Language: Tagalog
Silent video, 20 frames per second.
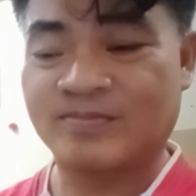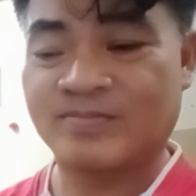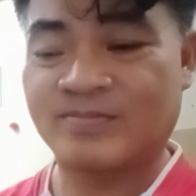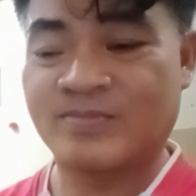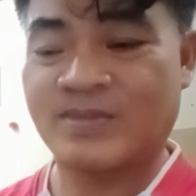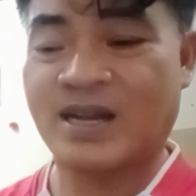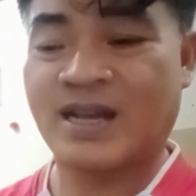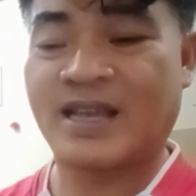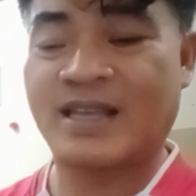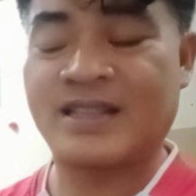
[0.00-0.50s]

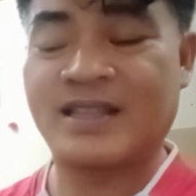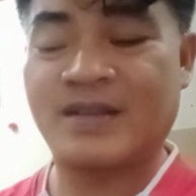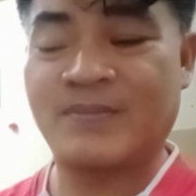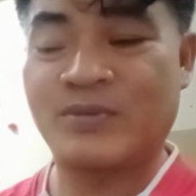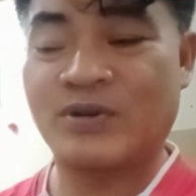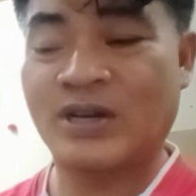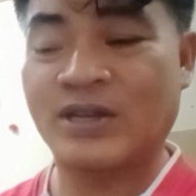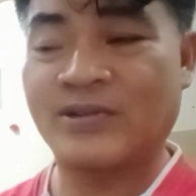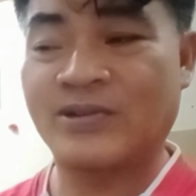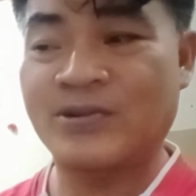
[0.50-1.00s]
Baka hindi
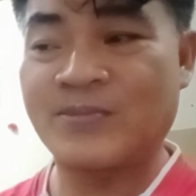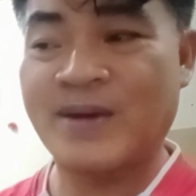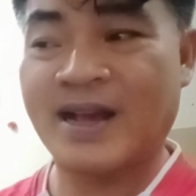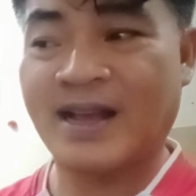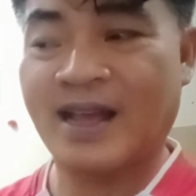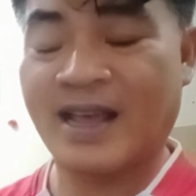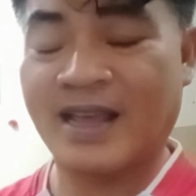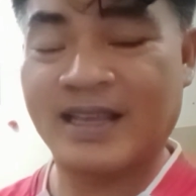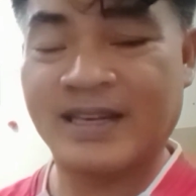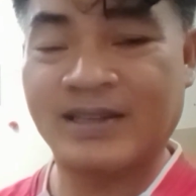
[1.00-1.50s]
po kayo
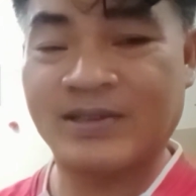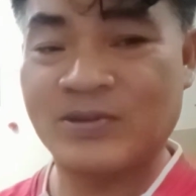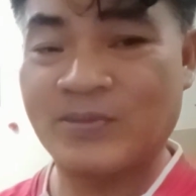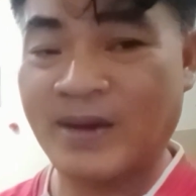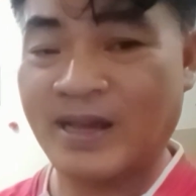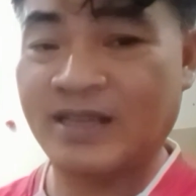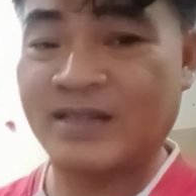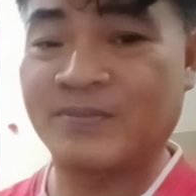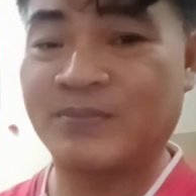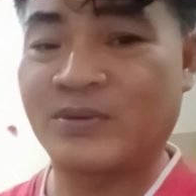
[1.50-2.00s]
kumakain,
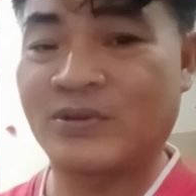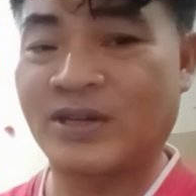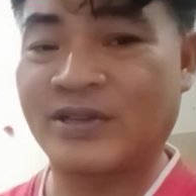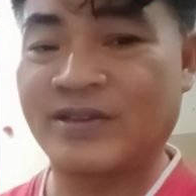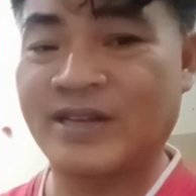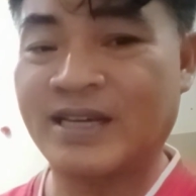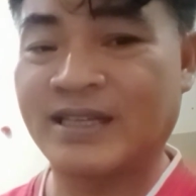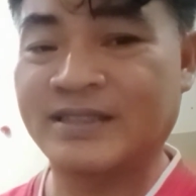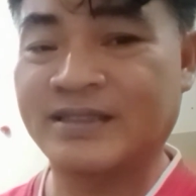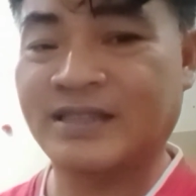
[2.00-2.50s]
kumain po
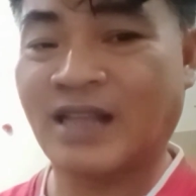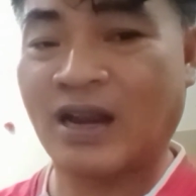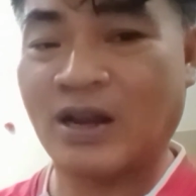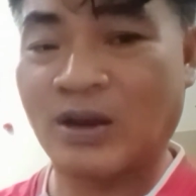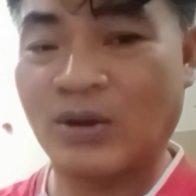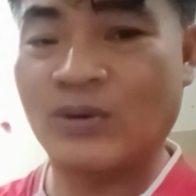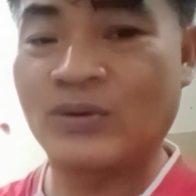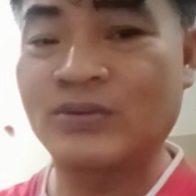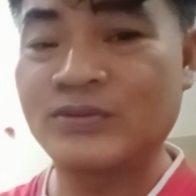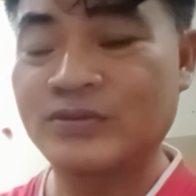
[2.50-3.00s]
kayo ng
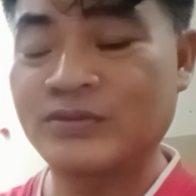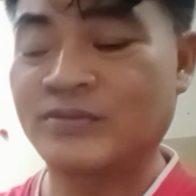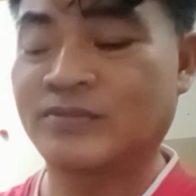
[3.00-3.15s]
talong.